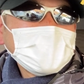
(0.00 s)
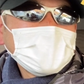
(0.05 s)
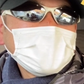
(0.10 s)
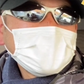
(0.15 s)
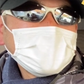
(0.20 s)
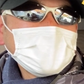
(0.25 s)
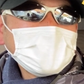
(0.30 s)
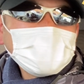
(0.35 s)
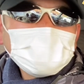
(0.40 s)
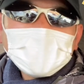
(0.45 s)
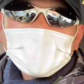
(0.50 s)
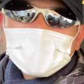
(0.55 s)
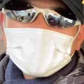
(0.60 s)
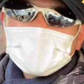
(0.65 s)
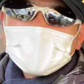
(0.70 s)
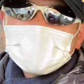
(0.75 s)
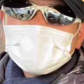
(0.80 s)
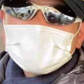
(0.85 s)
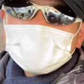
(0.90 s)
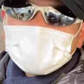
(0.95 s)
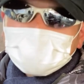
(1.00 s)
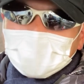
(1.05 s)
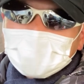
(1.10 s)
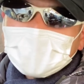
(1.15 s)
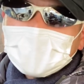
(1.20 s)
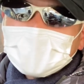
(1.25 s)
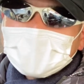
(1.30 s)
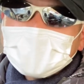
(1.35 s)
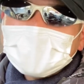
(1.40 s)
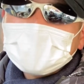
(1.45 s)
で、まあ、それは
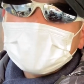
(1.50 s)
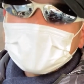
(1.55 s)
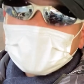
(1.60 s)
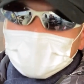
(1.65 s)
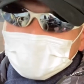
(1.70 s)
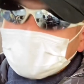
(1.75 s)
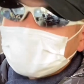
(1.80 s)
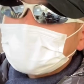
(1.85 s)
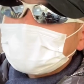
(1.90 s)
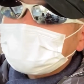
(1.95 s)
いいんですけど、